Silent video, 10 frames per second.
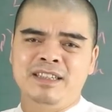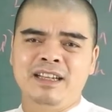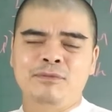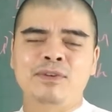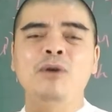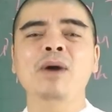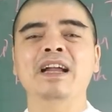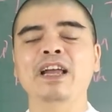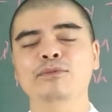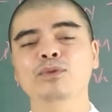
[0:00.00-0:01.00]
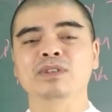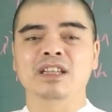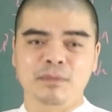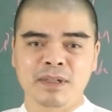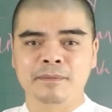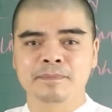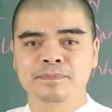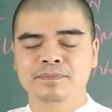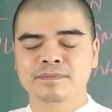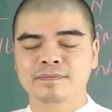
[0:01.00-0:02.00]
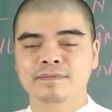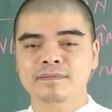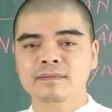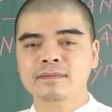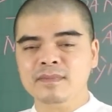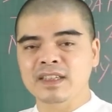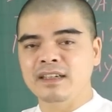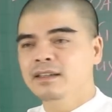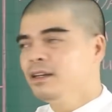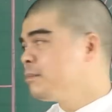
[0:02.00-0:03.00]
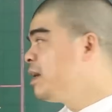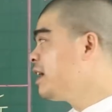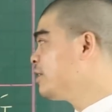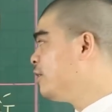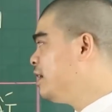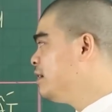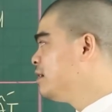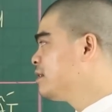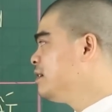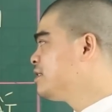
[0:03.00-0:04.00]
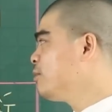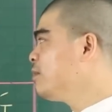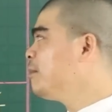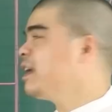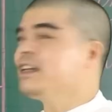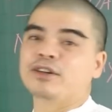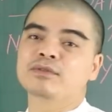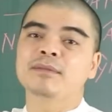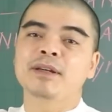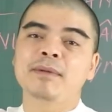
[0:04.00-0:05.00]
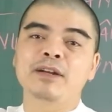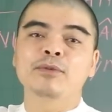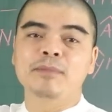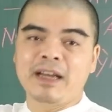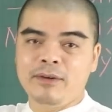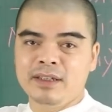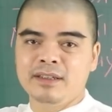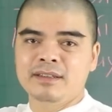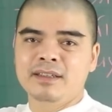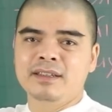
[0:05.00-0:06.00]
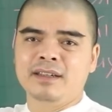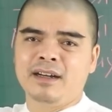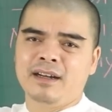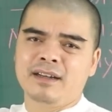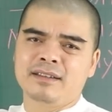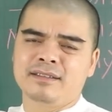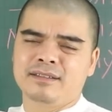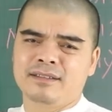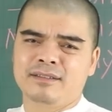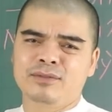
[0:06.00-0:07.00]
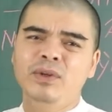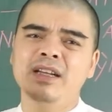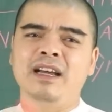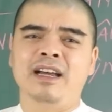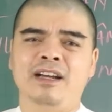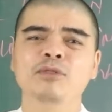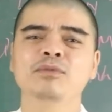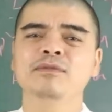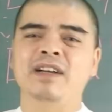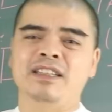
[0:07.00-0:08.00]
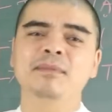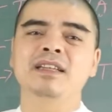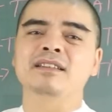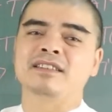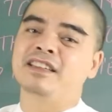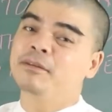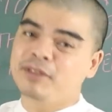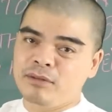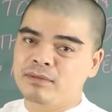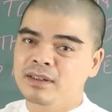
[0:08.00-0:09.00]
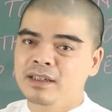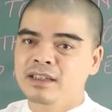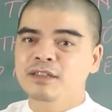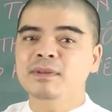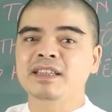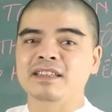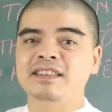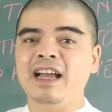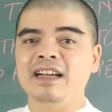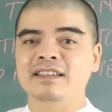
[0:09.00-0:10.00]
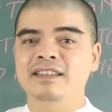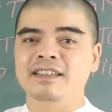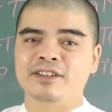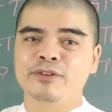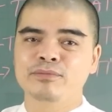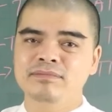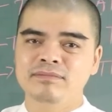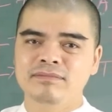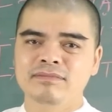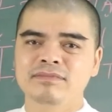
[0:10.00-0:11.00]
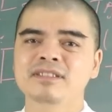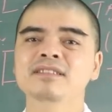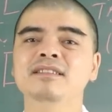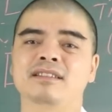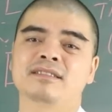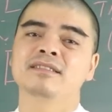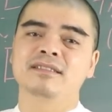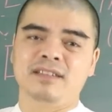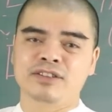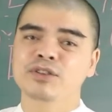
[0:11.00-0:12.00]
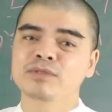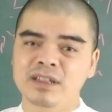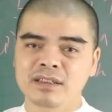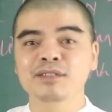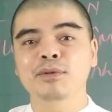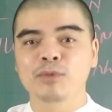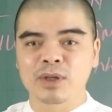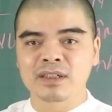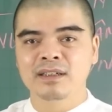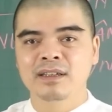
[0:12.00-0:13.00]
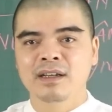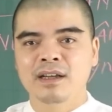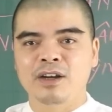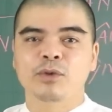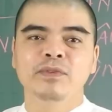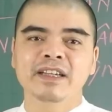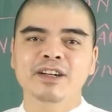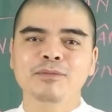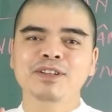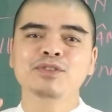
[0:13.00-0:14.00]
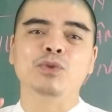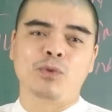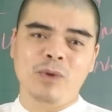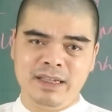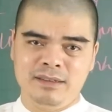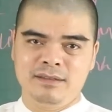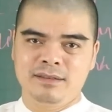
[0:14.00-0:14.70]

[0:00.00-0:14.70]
làm phá hoại cái hạnh phúc của gia đình mình đấy. Bên cạnh đó thì trong năm 2023 năm Quý Mão ấy, thì tuy là không vướng phải những bệnh tật gì nghiêm trọng, nhưng mà thể trạng thì cũng chưa thật sự được sung sức như mong muốn. Quý vị không nên chủ quan